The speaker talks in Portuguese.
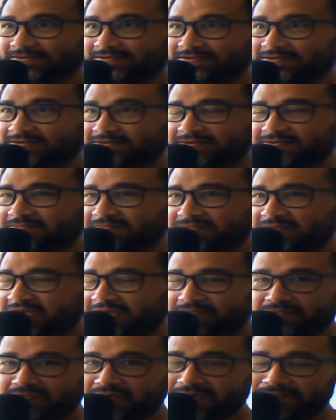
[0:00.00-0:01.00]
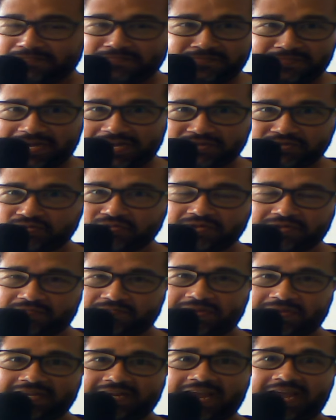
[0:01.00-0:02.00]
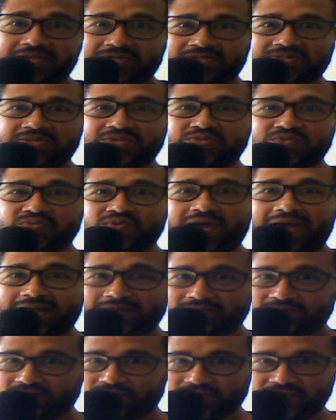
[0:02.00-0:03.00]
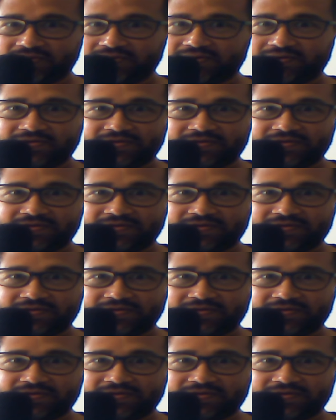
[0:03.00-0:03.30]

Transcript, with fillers: e é, é mais do que merece ser zoado,